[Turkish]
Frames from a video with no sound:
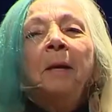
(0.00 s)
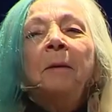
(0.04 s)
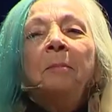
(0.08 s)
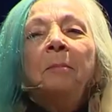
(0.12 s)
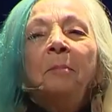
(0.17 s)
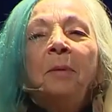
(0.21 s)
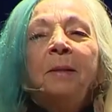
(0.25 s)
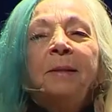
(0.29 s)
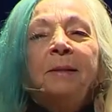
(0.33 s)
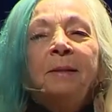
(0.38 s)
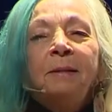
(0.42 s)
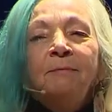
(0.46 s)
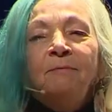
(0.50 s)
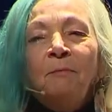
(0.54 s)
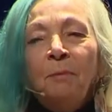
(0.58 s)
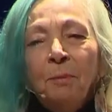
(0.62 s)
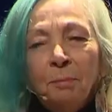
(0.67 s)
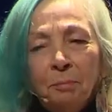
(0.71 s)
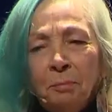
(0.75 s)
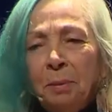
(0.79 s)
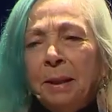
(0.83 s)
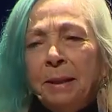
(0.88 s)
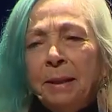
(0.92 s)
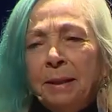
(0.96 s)
Biz
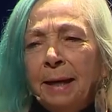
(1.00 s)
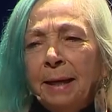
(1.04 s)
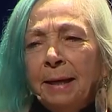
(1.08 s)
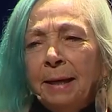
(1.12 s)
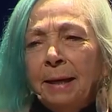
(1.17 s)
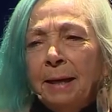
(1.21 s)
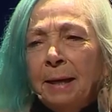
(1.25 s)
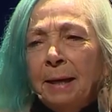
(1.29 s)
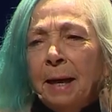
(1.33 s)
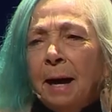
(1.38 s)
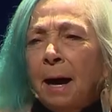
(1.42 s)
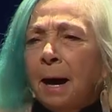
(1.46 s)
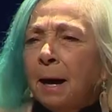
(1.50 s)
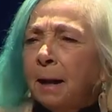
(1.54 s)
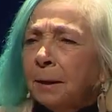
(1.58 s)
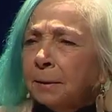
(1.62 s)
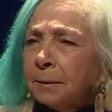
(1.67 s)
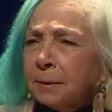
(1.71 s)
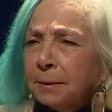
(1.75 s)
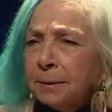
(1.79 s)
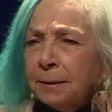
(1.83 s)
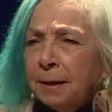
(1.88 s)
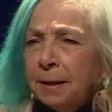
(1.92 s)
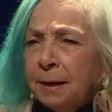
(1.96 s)
Bilge ile
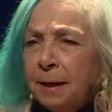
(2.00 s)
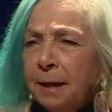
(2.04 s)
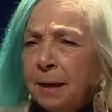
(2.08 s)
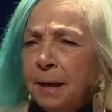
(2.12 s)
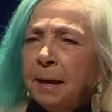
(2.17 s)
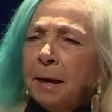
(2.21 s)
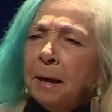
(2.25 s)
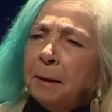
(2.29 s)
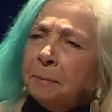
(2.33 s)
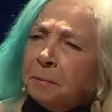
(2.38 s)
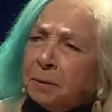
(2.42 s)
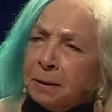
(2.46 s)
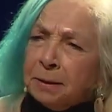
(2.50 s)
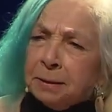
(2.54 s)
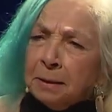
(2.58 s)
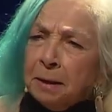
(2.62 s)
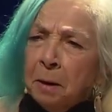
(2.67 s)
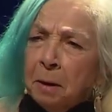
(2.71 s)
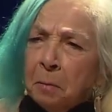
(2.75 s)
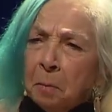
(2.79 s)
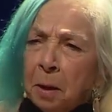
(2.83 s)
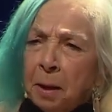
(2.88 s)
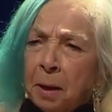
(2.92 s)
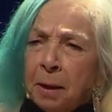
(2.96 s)
6 sene hem
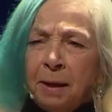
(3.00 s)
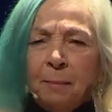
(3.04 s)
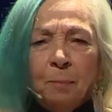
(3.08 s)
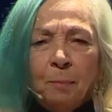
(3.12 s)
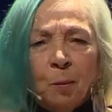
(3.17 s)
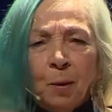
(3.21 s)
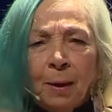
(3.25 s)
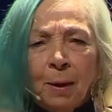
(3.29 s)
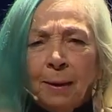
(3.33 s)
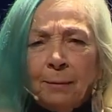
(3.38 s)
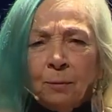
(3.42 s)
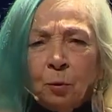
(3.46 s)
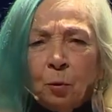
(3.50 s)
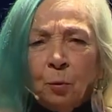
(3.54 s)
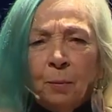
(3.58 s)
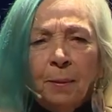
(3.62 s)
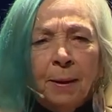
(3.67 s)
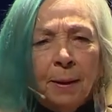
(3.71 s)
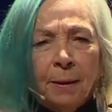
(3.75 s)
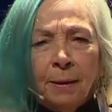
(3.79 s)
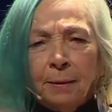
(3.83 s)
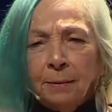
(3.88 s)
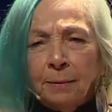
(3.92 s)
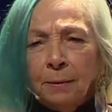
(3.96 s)
sinema hem tiyatro bir
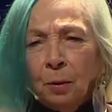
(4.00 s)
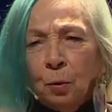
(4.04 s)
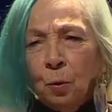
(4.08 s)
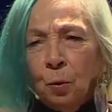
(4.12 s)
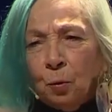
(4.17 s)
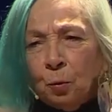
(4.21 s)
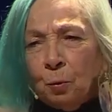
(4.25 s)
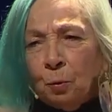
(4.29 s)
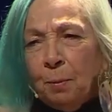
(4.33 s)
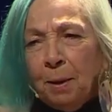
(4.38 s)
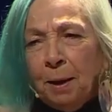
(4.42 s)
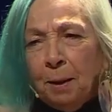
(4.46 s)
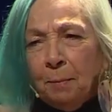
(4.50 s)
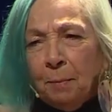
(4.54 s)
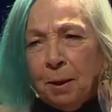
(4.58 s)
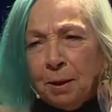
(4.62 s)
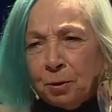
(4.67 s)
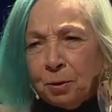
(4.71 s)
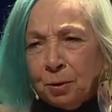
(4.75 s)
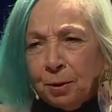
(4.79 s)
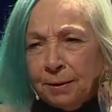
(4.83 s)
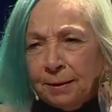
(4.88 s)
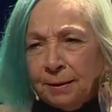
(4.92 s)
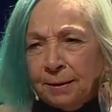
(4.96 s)
arada götürmeye
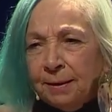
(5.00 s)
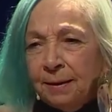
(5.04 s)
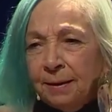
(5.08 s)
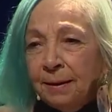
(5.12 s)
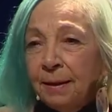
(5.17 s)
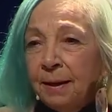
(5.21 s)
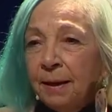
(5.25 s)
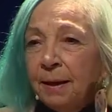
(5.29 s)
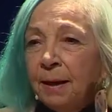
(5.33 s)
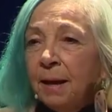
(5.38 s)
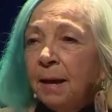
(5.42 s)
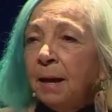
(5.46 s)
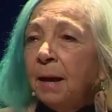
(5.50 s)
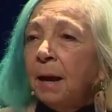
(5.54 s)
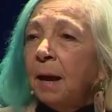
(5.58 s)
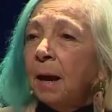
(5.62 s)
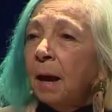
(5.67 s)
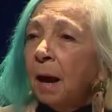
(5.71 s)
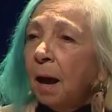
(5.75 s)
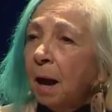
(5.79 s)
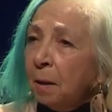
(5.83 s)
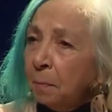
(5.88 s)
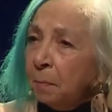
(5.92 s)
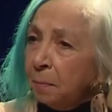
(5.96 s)
başladık.
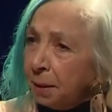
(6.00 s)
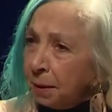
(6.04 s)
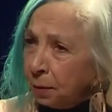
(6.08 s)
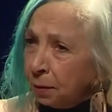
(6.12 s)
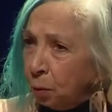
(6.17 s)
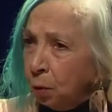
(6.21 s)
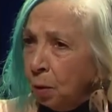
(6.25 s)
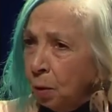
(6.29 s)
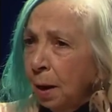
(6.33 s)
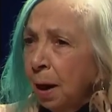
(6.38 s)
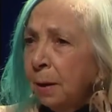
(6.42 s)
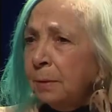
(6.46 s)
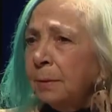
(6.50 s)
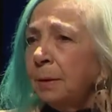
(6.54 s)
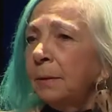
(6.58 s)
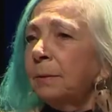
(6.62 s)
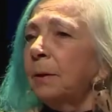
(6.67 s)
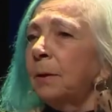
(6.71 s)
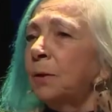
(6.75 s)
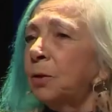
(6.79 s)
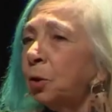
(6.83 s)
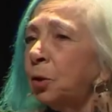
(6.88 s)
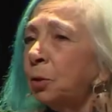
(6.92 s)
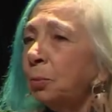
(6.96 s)
Ahmet Gülhan'la
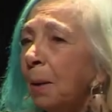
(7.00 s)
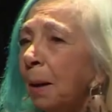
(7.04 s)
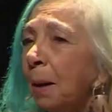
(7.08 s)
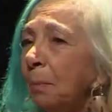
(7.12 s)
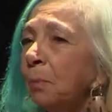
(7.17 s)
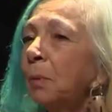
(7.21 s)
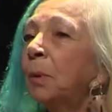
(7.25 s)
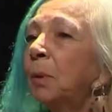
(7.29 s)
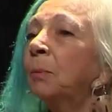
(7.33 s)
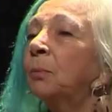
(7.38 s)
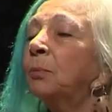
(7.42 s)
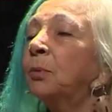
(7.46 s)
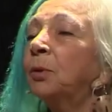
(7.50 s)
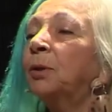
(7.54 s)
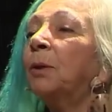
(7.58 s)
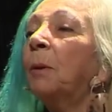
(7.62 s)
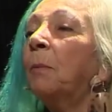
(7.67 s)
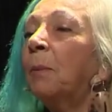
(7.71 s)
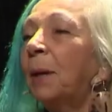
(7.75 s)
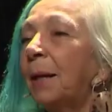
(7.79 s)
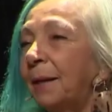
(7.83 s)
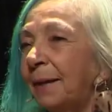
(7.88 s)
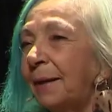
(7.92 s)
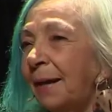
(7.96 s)
tanışmam bu
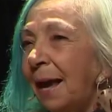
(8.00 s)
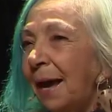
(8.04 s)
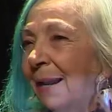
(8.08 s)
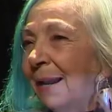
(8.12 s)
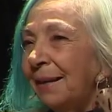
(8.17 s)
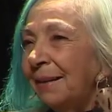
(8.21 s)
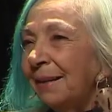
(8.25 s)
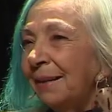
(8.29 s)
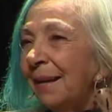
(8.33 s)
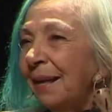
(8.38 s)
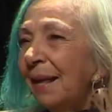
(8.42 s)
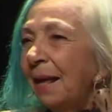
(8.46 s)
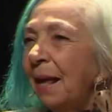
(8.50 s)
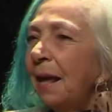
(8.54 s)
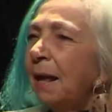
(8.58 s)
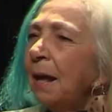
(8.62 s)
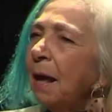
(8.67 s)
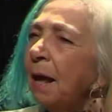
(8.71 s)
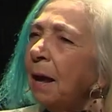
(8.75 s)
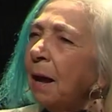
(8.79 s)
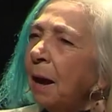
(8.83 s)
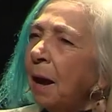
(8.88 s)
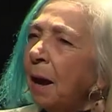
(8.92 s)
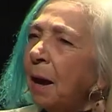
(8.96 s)
zamana geldi.
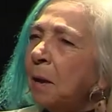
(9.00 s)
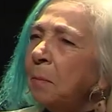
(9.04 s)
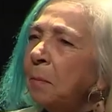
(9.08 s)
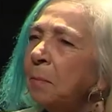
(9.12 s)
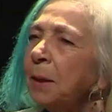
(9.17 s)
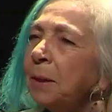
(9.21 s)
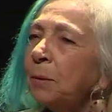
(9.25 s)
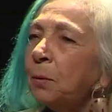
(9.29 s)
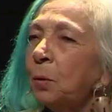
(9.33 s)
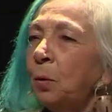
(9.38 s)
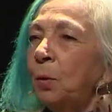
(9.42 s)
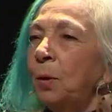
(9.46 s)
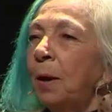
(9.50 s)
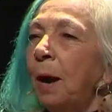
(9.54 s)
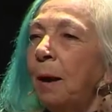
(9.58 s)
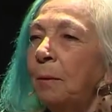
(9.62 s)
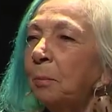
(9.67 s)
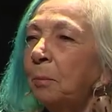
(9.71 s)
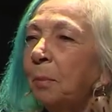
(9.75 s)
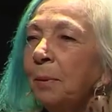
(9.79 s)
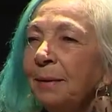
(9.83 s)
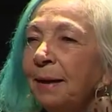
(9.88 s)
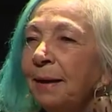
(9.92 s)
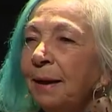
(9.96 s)
Ahmet
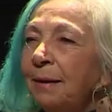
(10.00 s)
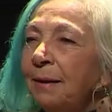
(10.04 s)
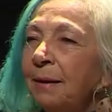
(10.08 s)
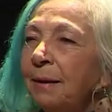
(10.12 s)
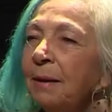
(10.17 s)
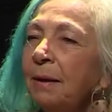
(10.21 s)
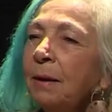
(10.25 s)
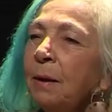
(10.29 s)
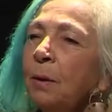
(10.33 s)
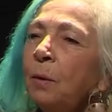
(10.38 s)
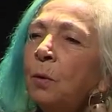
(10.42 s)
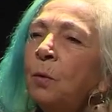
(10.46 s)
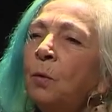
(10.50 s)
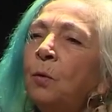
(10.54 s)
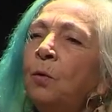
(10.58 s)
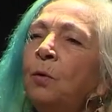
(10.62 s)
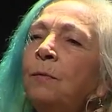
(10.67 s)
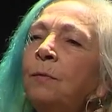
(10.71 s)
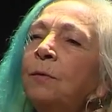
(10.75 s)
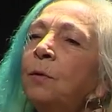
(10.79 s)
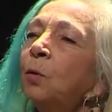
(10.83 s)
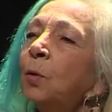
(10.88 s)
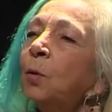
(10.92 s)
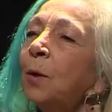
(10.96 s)
Gülhan bana
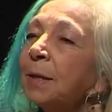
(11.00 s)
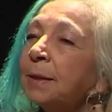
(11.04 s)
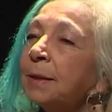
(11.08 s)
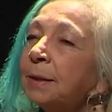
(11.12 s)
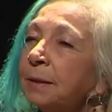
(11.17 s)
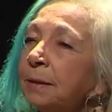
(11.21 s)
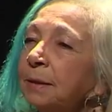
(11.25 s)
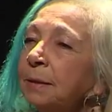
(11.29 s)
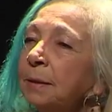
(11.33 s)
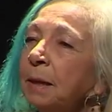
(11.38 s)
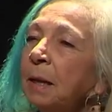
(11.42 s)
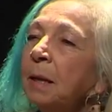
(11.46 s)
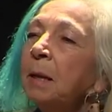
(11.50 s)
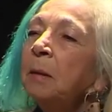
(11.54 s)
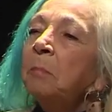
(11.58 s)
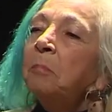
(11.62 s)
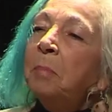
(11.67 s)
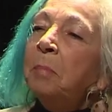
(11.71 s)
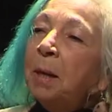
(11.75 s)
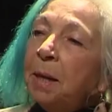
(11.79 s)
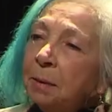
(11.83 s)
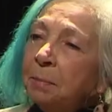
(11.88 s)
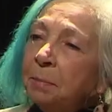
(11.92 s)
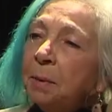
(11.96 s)
Ulvi Uras'ın
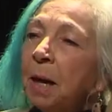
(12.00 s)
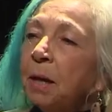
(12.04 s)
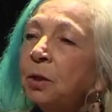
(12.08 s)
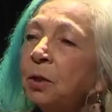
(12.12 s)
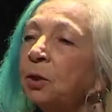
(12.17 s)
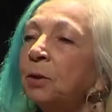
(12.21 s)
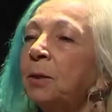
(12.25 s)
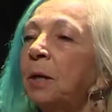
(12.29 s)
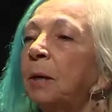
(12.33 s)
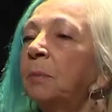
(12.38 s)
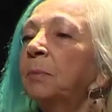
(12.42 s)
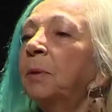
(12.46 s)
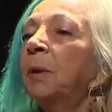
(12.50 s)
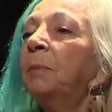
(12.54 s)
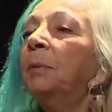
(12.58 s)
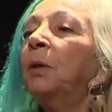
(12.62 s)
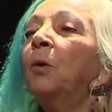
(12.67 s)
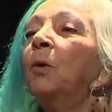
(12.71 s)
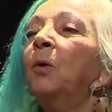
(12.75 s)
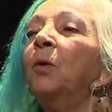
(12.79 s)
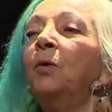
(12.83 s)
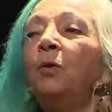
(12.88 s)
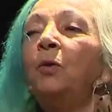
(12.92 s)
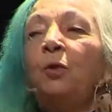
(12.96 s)
benim yaşlarımda bir
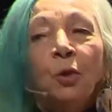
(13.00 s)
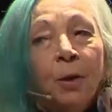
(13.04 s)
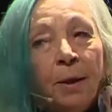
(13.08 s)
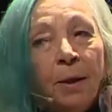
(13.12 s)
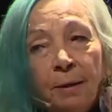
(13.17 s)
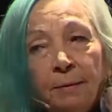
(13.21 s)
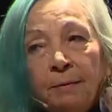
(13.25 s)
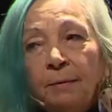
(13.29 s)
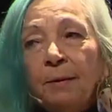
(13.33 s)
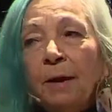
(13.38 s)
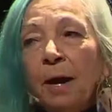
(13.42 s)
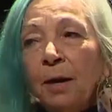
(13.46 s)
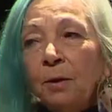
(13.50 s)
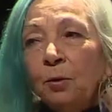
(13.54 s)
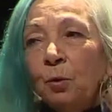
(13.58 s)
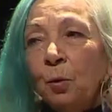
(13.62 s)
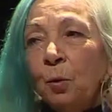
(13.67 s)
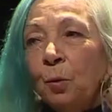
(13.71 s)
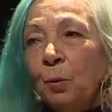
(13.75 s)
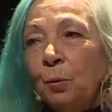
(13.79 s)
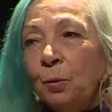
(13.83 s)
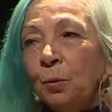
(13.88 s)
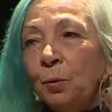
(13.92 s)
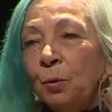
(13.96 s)
oyuncuya ihtiyacı
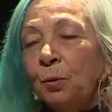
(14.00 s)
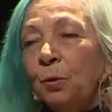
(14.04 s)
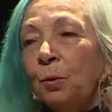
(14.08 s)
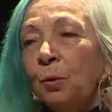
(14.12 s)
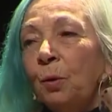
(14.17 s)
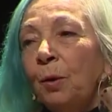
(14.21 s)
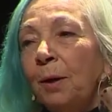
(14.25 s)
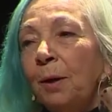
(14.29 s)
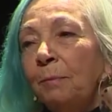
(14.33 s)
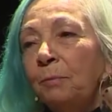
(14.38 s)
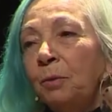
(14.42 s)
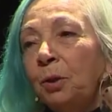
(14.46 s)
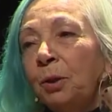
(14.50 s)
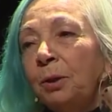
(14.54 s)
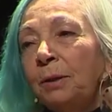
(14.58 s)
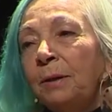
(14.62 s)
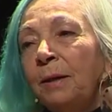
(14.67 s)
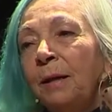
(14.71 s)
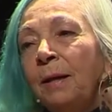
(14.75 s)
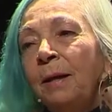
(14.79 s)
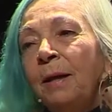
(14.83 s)
olduğunu söylemişti.